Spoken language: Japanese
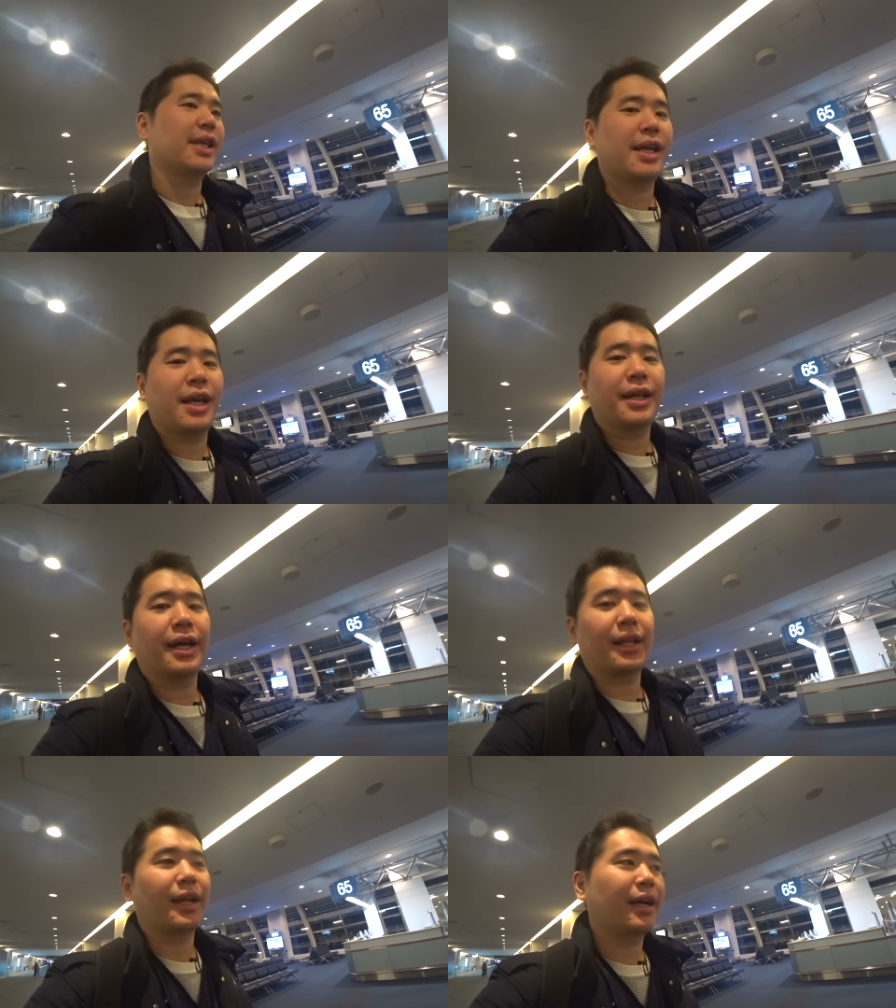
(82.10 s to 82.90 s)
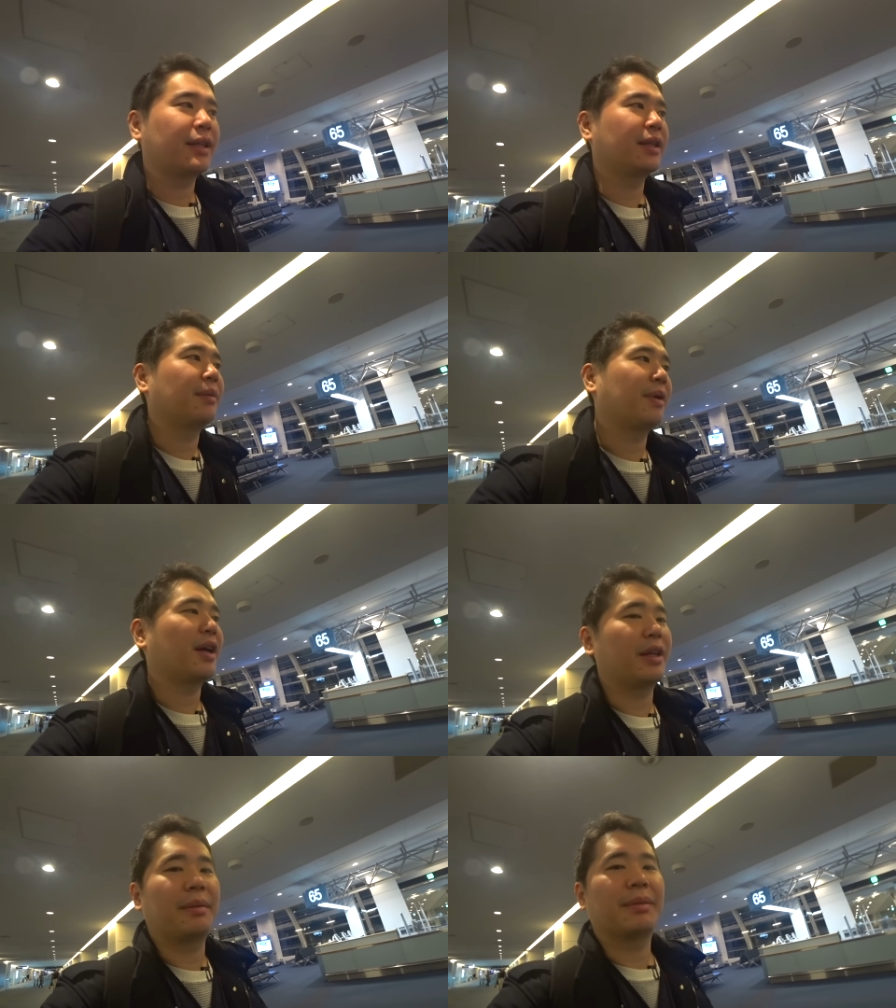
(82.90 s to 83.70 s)
制限エリア内入って
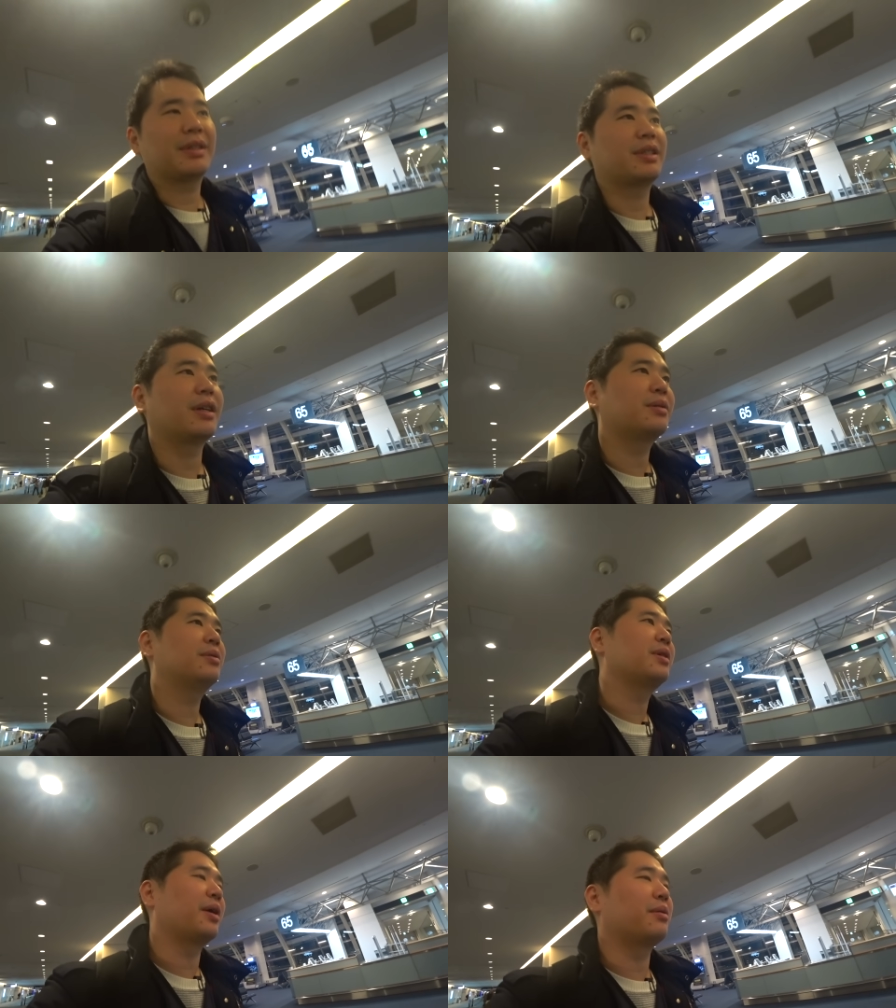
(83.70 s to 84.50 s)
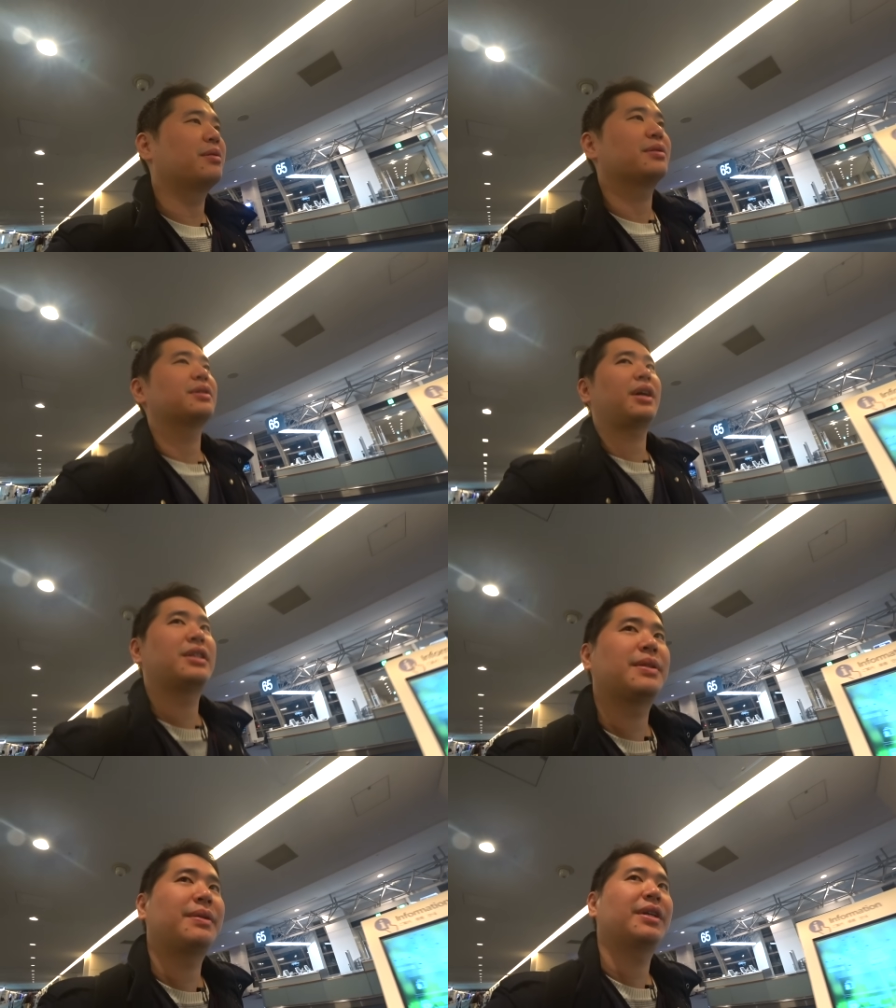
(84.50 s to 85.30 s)
まいりました今回
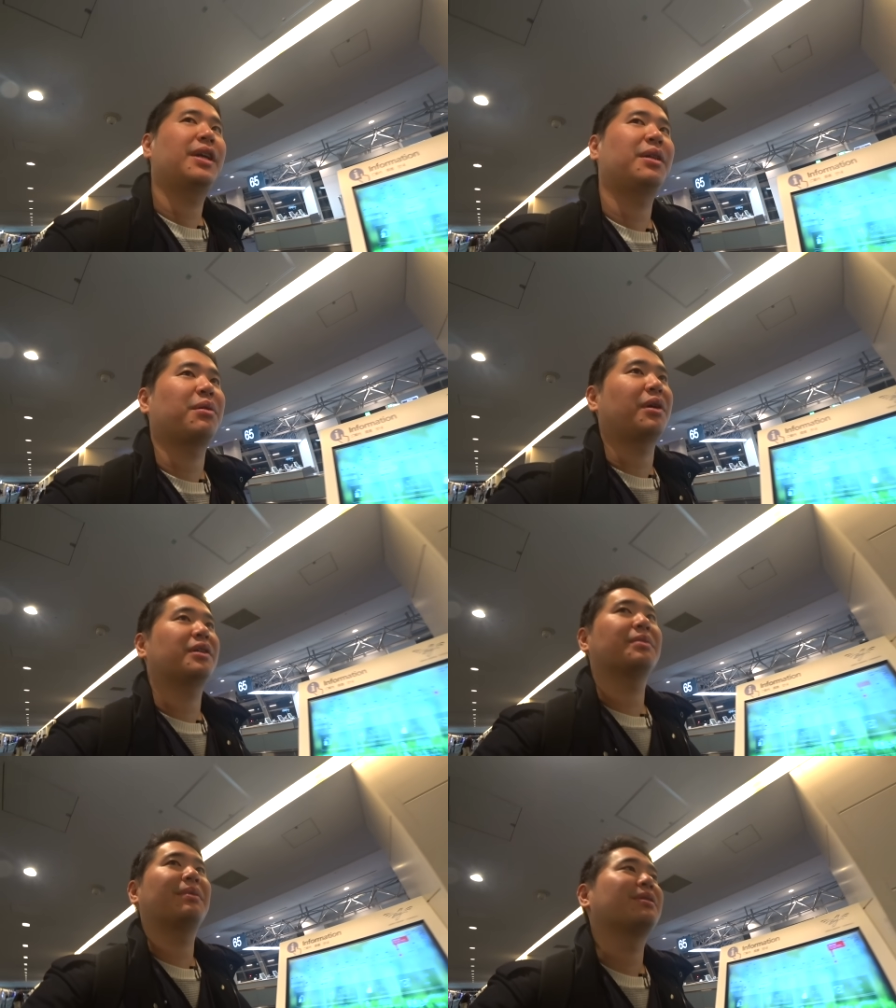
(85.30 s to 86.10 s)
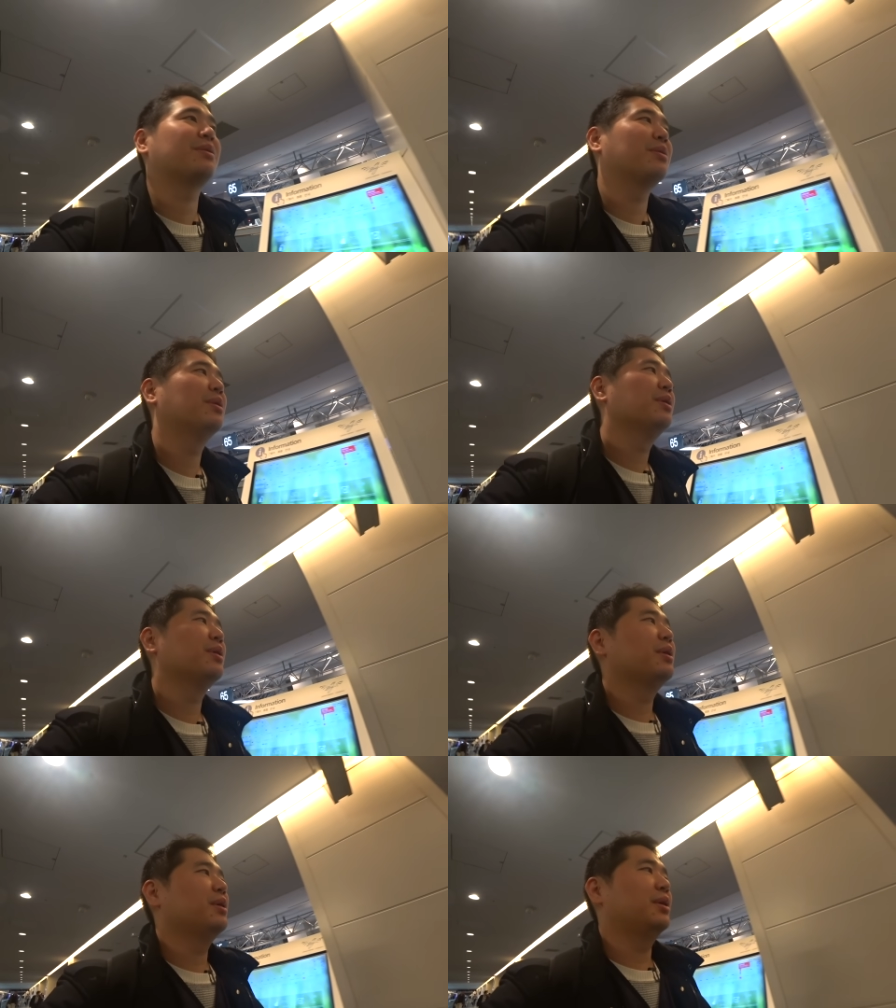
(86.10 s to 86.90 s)
68番ゲートから出発と
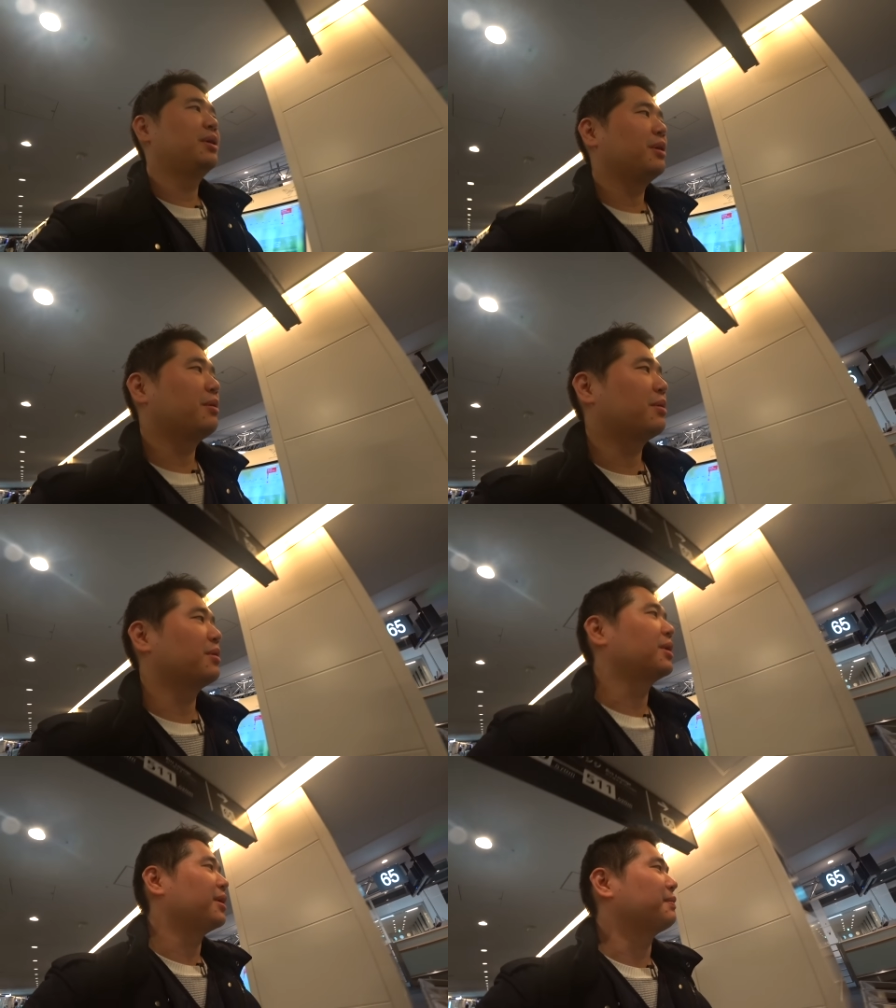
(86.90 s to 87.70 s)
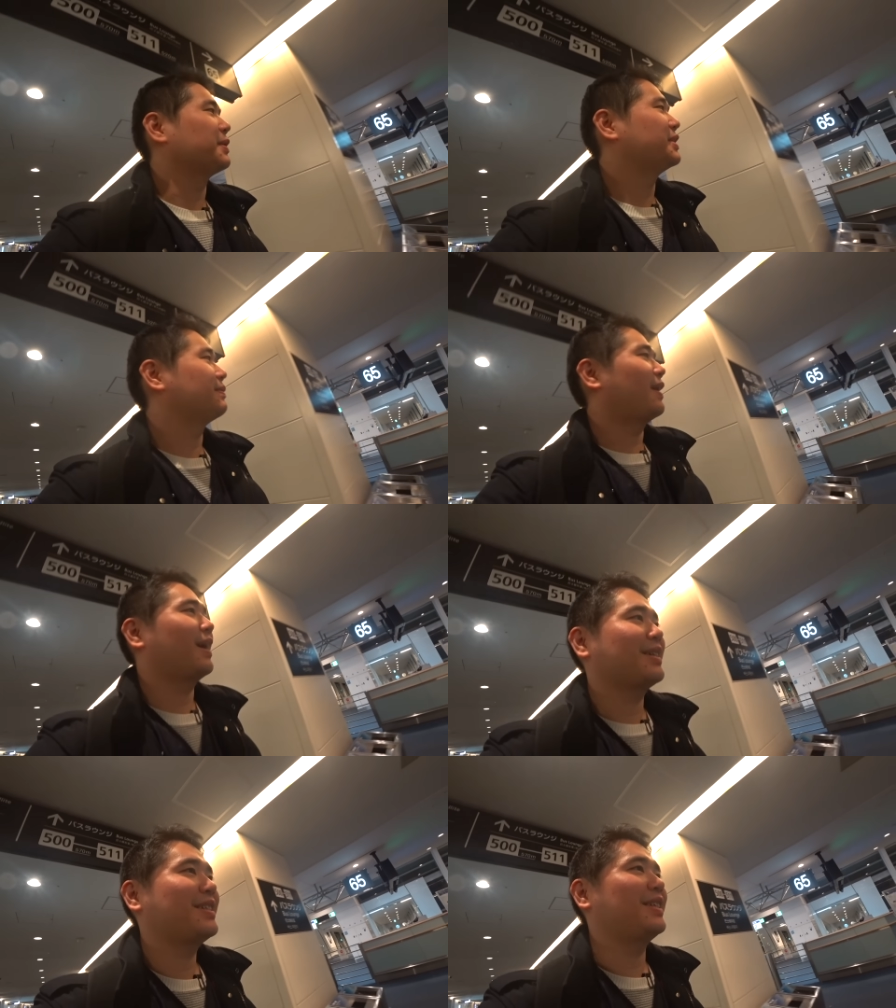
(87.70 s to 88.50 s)
いうことでもう一番
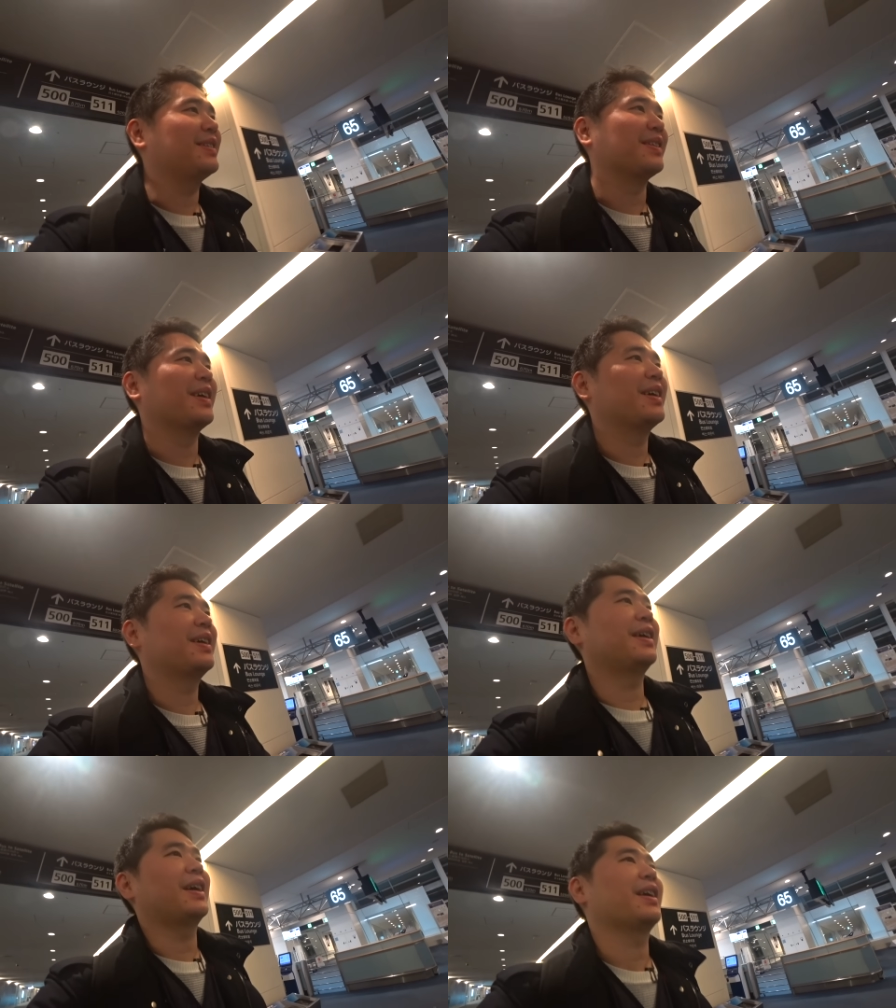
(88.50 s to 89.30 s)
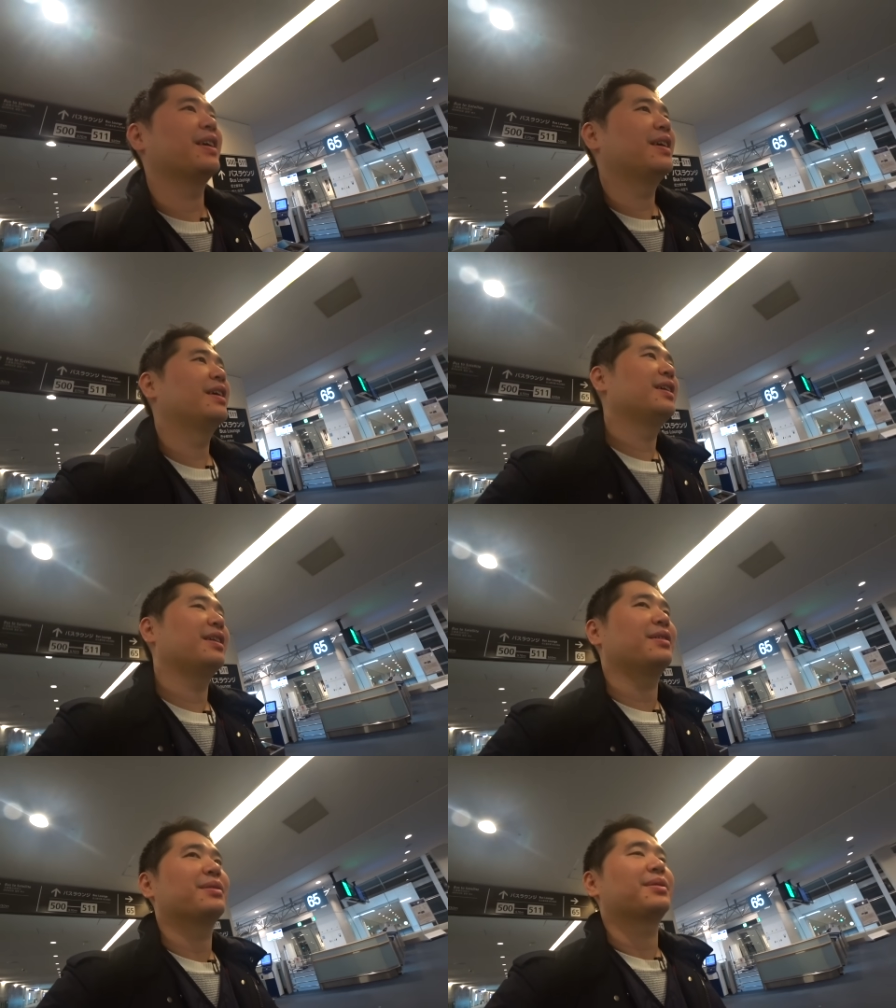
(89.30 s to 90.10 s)
端ですねはい
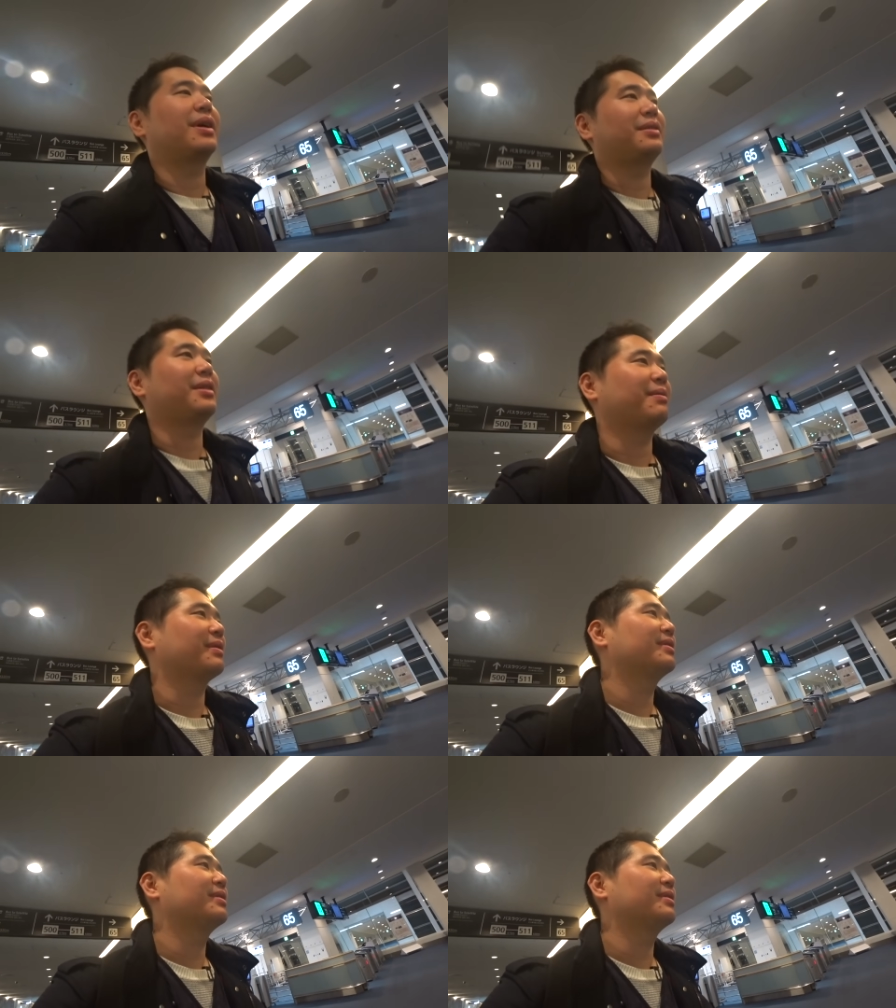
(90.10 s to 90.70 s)
でちょっと歩いてま